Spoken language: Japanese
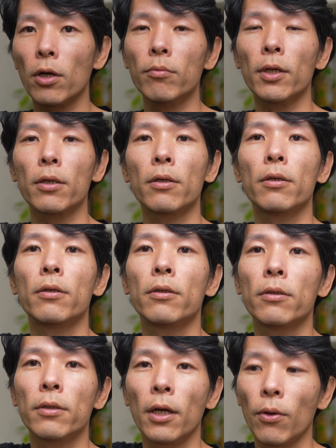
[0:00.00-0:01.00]
がうまく
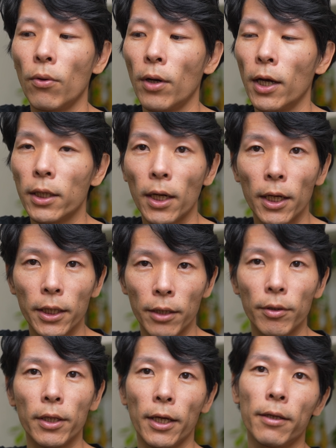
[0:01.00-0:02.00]
あの働いて
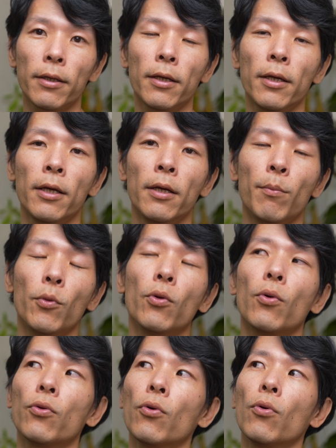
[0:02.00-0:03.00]
くれない。
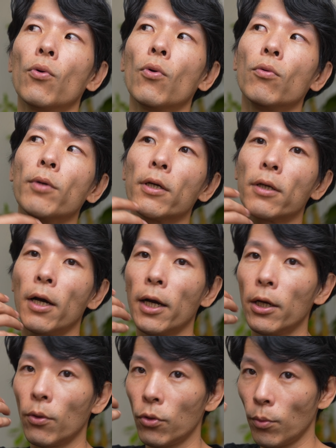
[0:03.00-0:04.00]
物事をうまく考
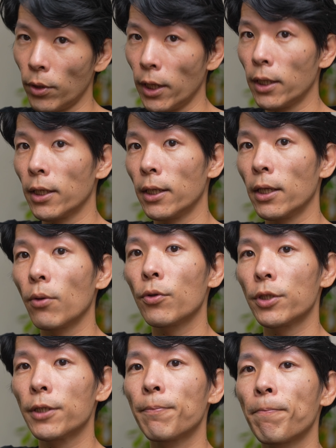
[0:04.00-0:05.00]
えることもできないだろう
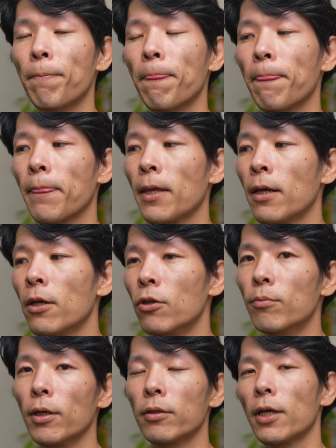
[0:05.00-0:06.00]
し、
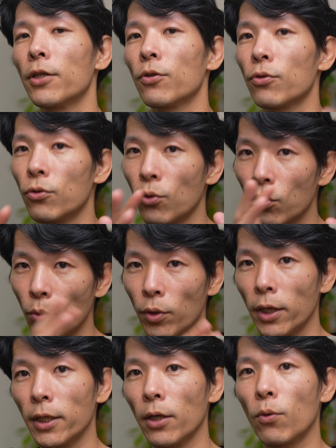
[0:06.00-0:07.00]
うまく対処することも
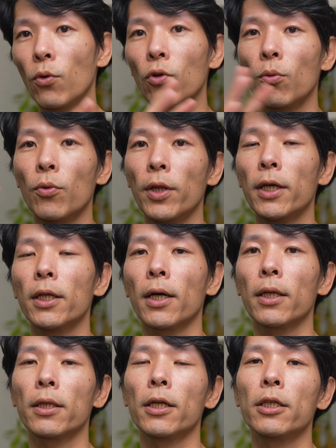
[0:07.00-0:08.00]
できない、行動もできな
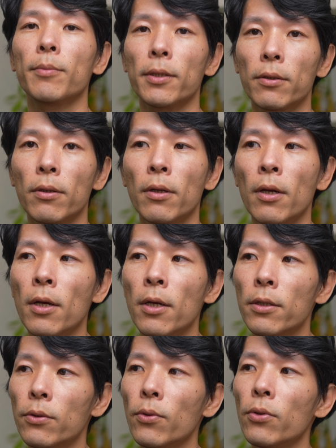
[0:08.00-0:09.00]
かったりします。
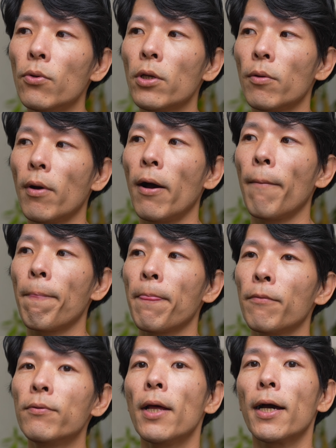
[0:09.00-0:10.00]
そういう時は、
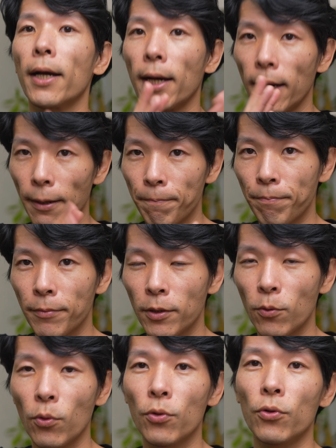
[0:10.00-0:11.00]
普段から
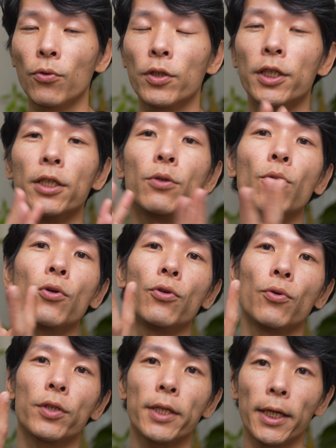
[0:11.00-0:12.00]
呼吸、深呼
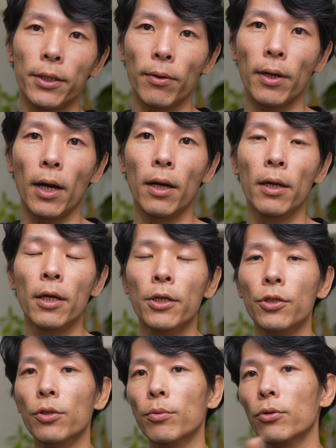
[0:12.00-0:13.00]
吸をしたりとか、
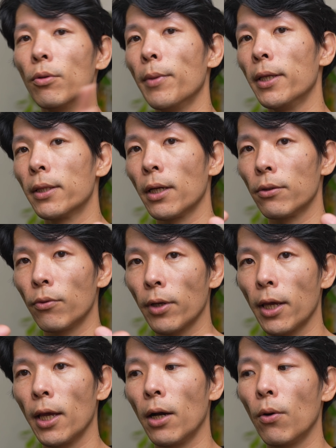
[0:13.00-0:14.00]
自分のメンタルの
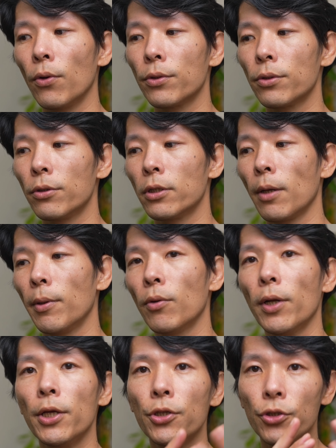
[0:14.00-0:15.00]
ケアをするため
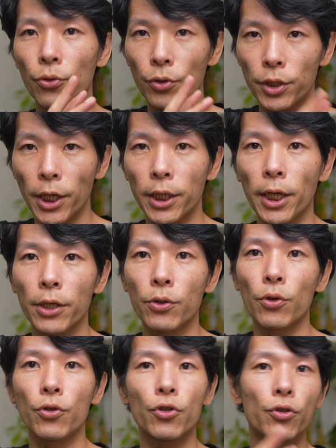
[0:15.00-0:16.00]
の練習をしていたり、
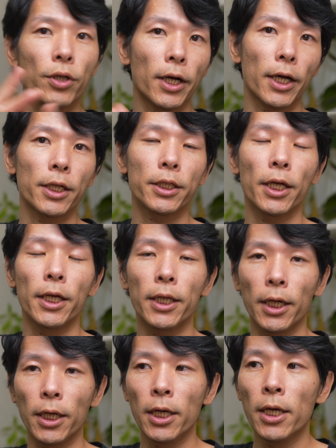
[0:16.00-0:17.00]
それを習慣化してい
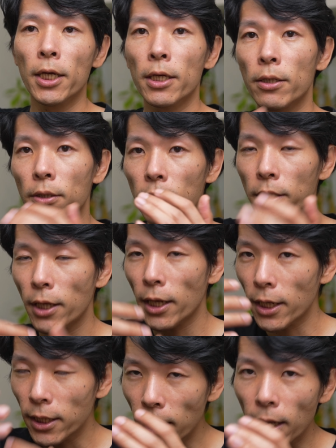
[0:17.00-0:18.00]
たりして
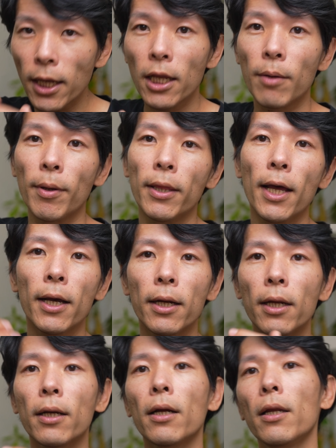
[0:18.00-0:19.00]
いなければ、なか
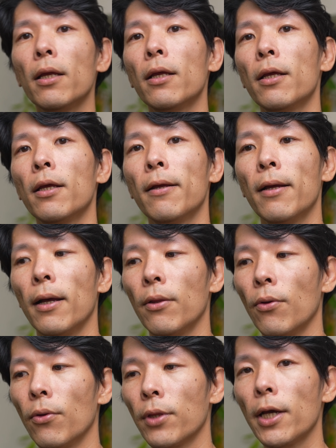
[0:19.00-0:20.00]
なかね、あ
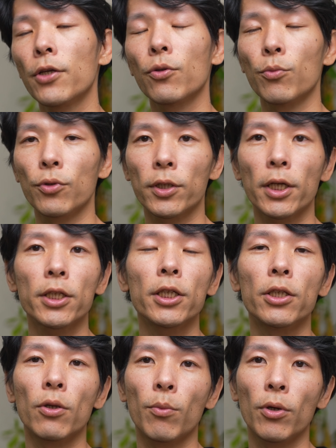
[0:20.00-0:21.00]
の、対処難し
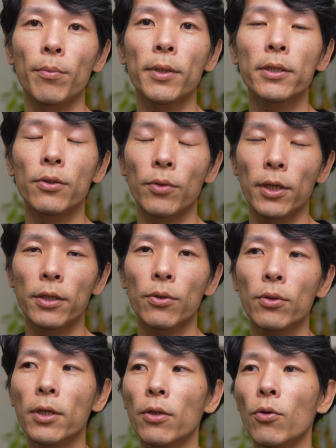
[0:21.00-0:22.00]
いと思いますので、そ
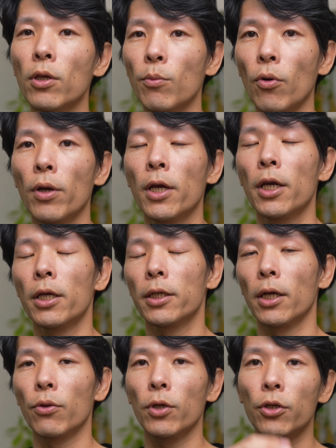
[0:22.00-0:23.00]
ういった時も、
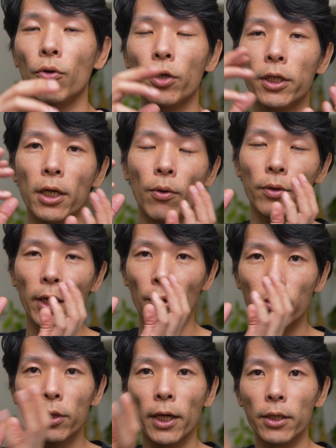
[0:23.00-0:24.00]
ちゃんと医療機関を
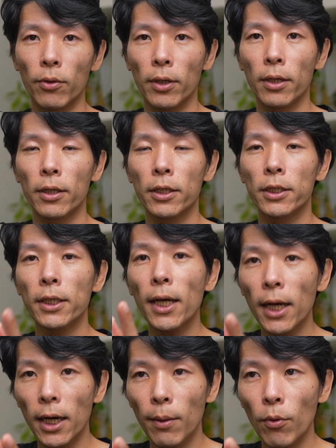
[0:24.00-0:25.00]
頼ったりとかしな
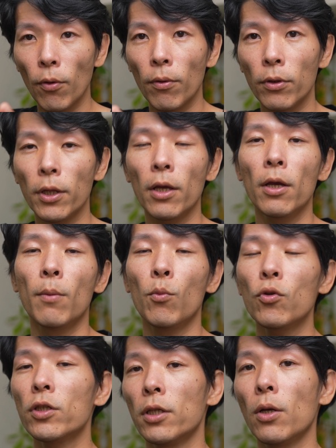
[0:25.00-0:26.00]
がらも、で、
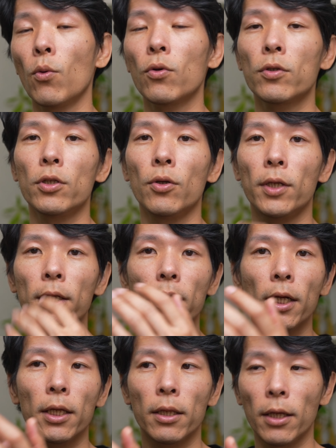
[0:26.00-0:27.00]
もしね、お薬を出さ
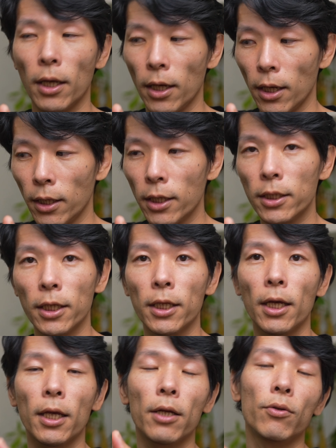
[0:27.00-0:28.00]
れて、出していた
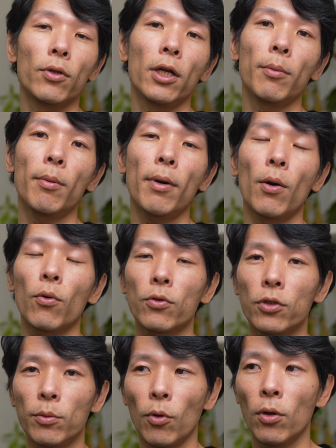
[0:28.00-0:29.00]
だけるのであれば、まあ、お
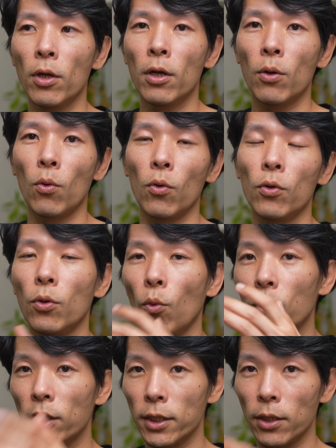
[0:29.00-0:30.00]
薬も、こう、
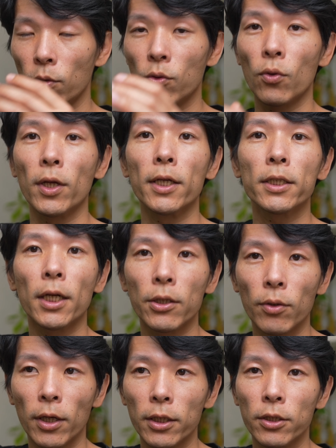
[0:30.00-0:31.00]
お医者さんと相談したり
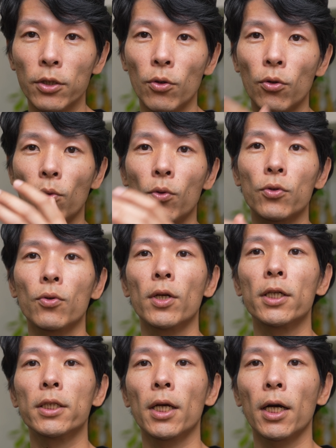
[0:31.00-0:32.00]
とか、いろいろこう相
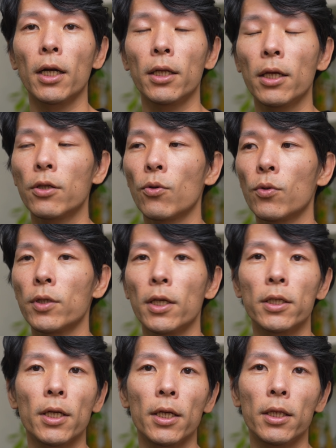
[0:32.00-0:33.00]
談しながらね、調整
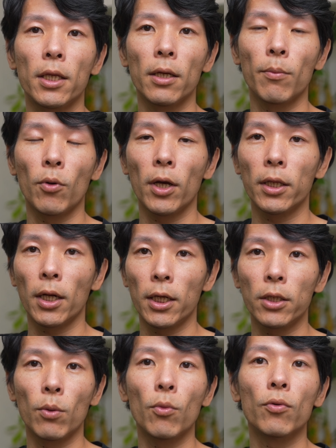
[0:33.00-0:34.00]
していってもらえたらい
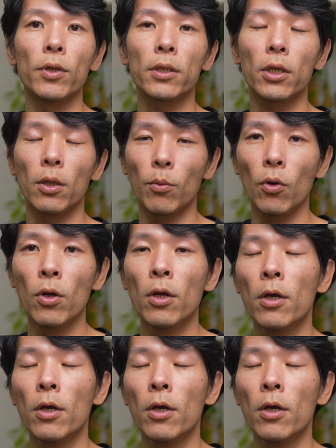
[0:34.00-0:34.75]
いと思うんですけども、